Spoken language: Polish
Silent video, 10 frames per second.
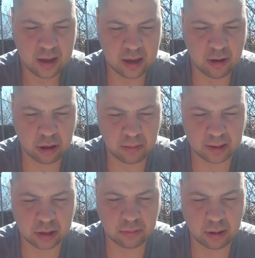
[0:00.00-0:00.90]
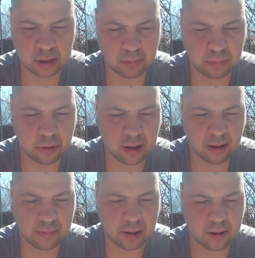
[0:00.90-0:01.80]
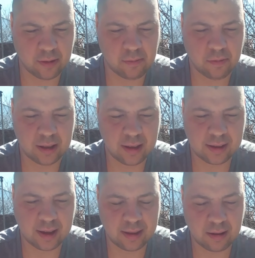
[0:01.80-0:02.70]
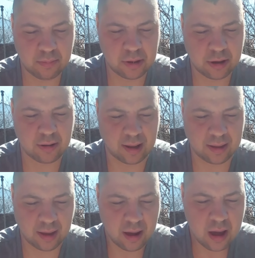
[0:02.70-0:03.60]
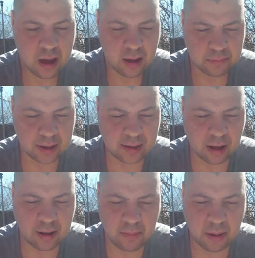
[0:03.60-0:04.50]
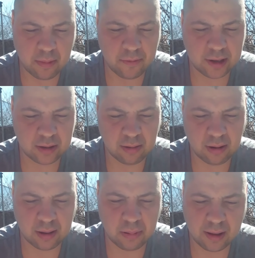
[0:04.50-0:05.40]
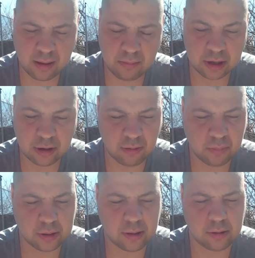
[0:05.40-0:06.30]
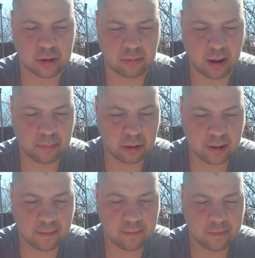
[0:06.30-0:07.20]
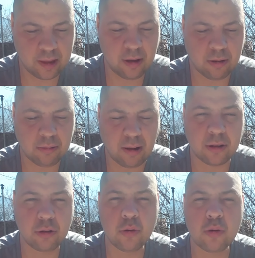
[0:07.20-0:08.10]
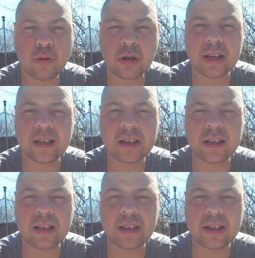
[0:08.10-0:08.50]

i oświadczyła, że pójdzie rozpakować walizkę i zrobić kolację. Przy stole mama wyglądała na bardzo zmęczoną podróżą, a potem wzniosła duży